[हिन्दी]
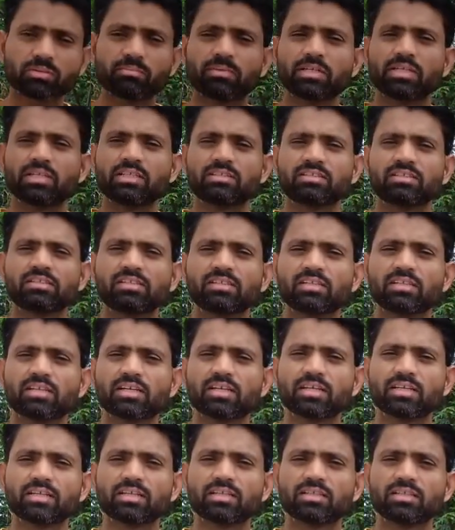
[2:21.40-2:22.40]
से मैंने
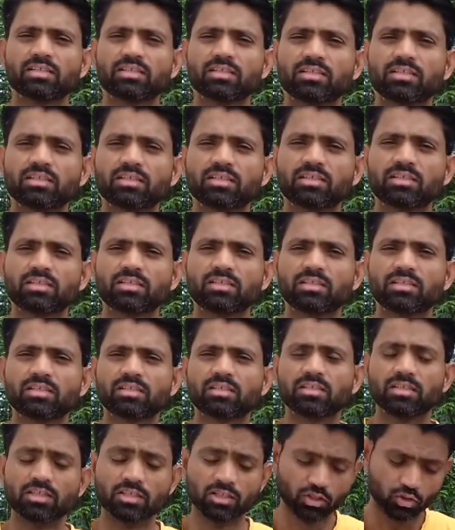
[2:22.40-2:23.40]
सीखा
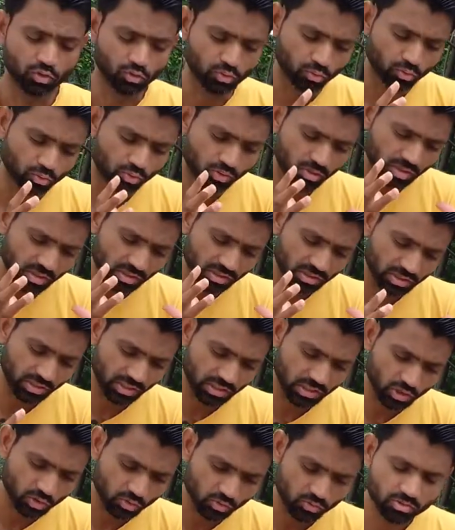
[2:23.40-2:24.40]
इन दोनों के
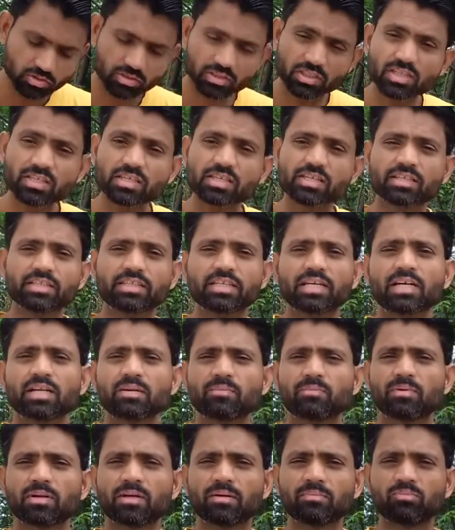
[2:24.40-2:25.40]
संयोग से ये
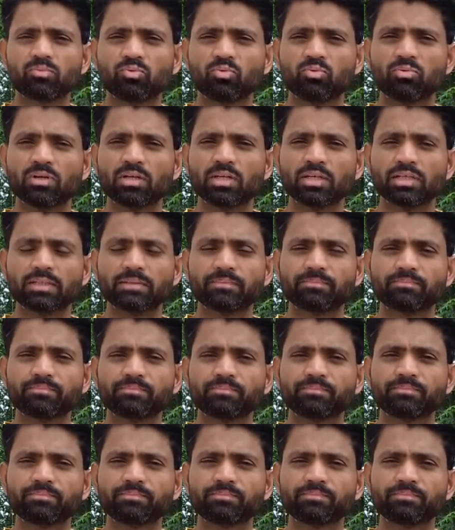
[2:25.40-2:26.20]
ज्ञान प्राप्त हुआ है